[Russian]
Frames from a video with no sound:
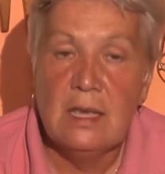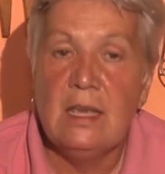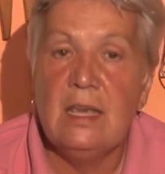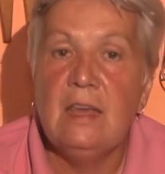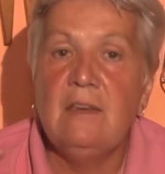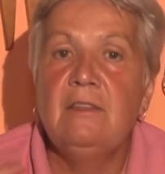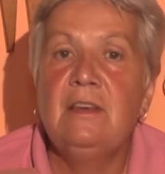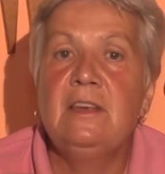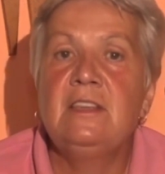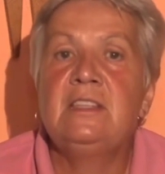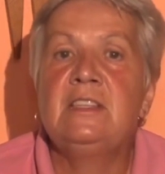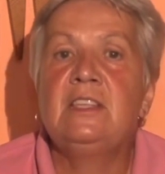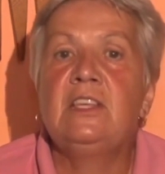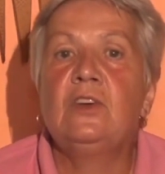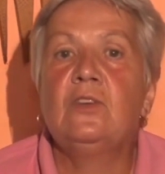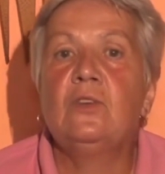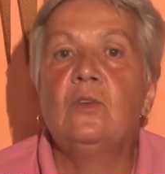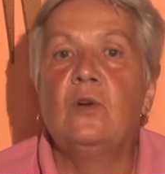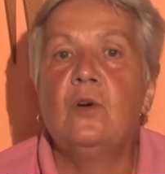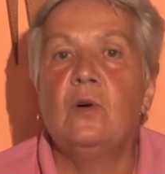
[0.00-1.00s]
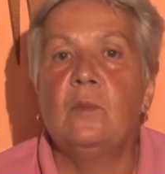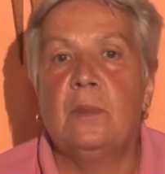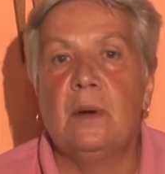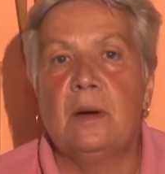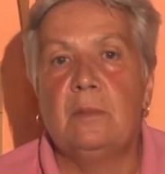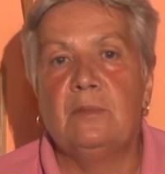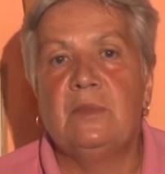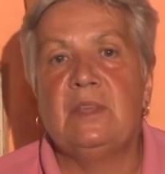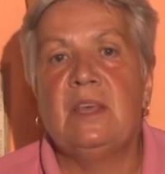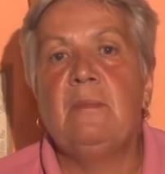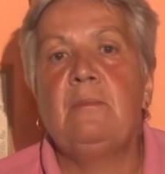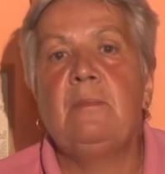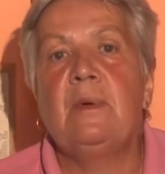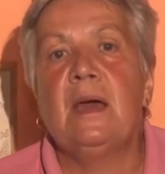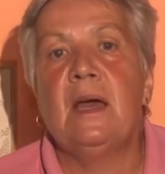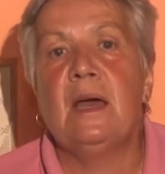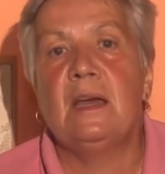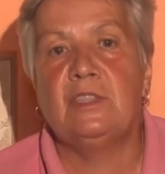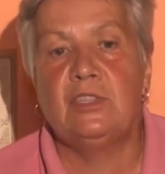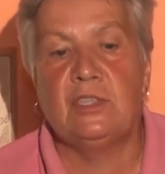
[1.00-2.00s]
И вы сиропом
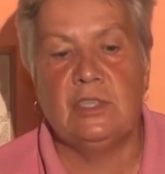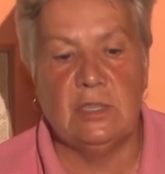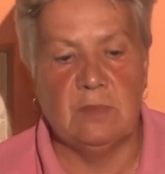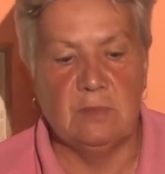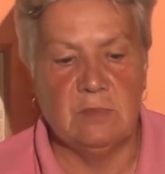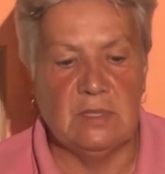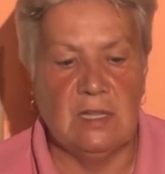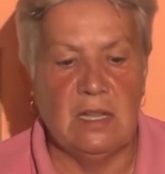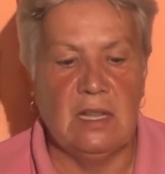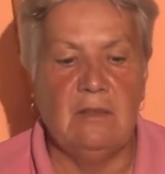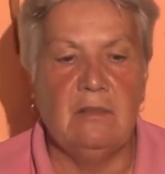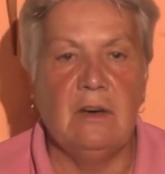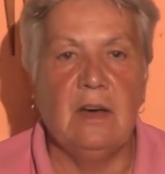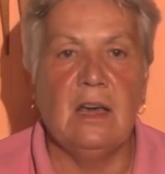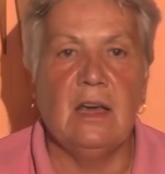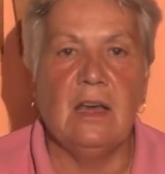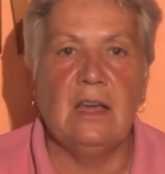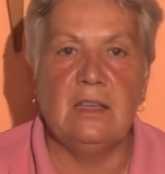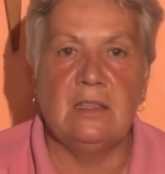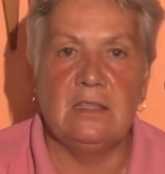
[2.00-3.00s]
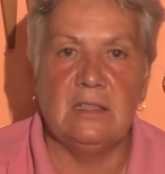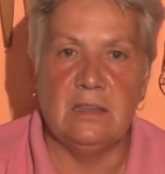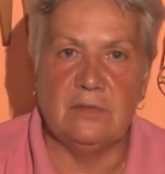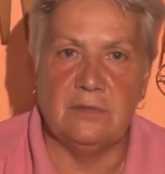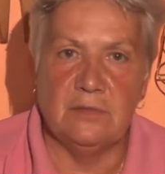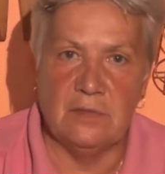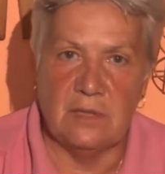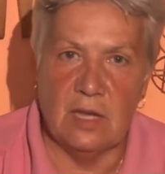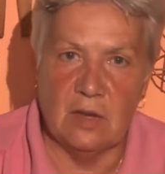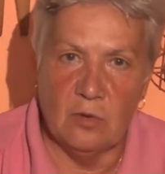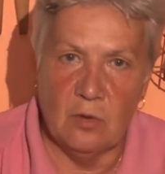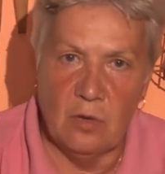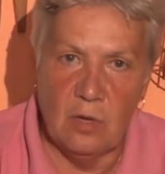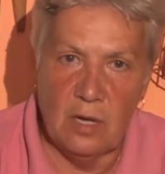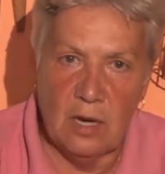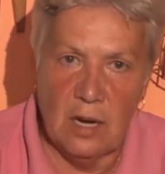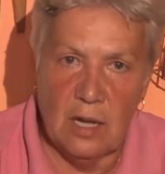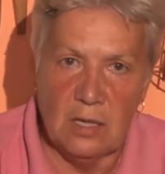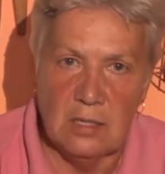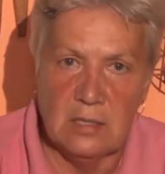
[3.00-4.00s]
кипящим заливаете
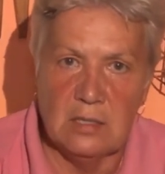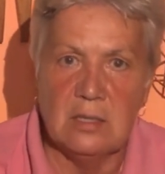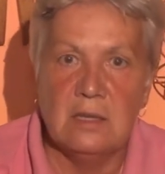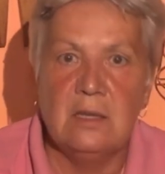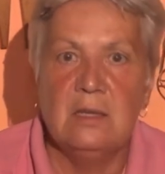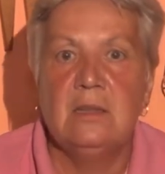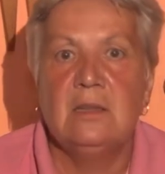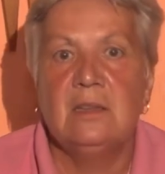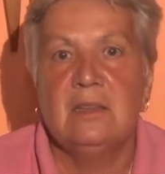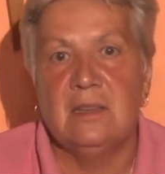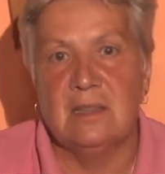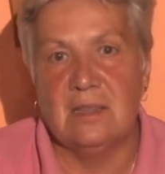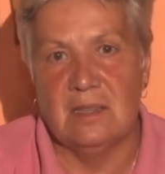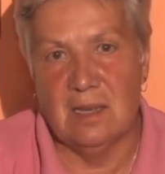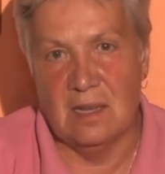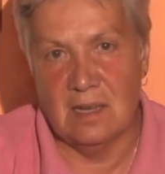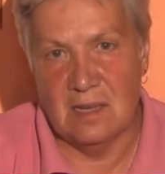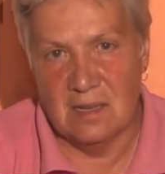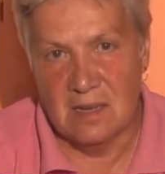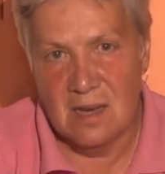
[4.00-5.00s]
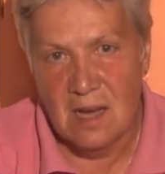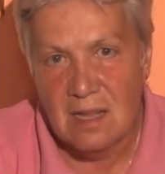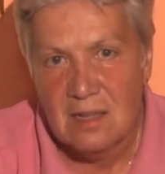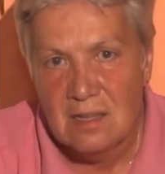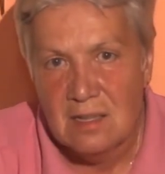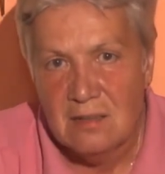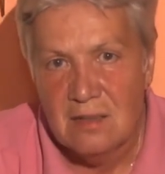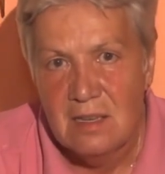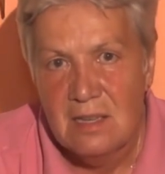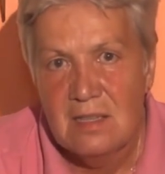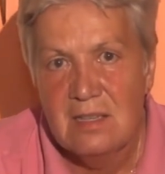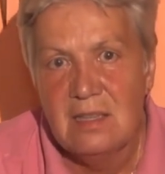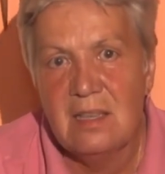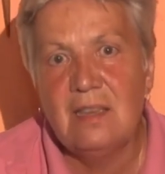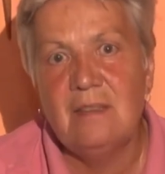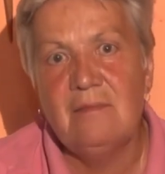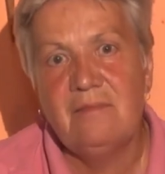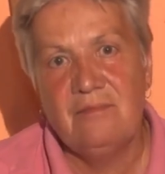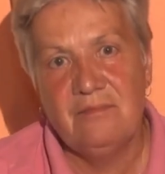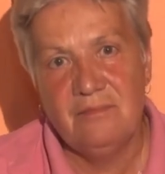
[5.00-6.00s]
второй раз,
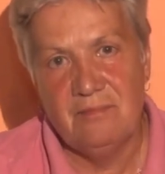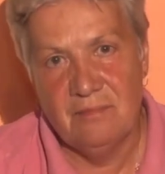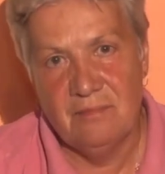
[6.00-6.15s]
закатываете,